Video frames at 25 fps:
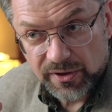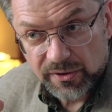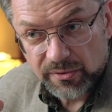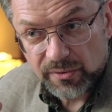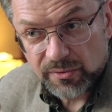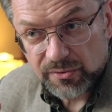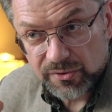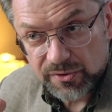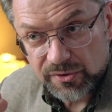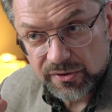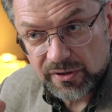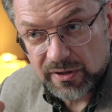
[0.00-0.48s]
на
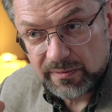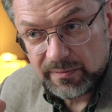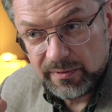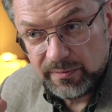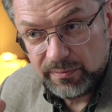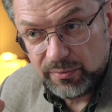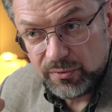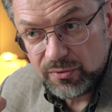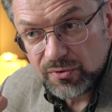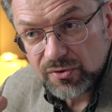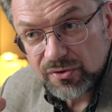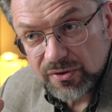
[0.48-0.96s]
тот же самый
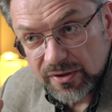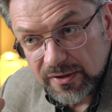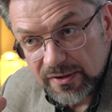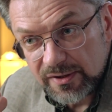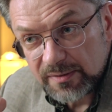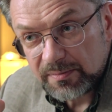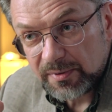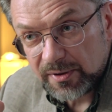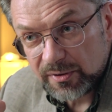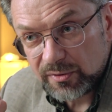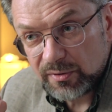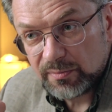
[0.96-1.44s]
путь,
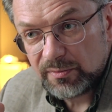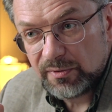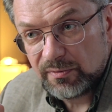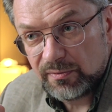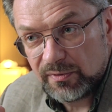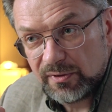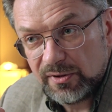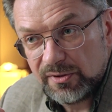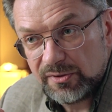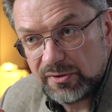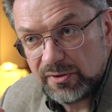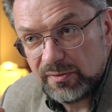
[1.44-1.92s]
ждите
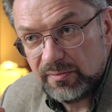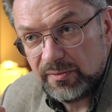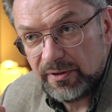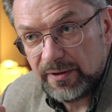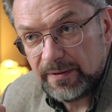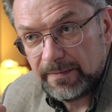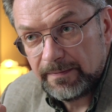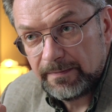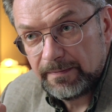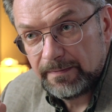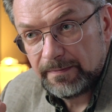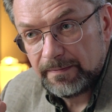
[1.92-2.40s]
подобного для
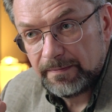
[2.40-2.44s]
себя.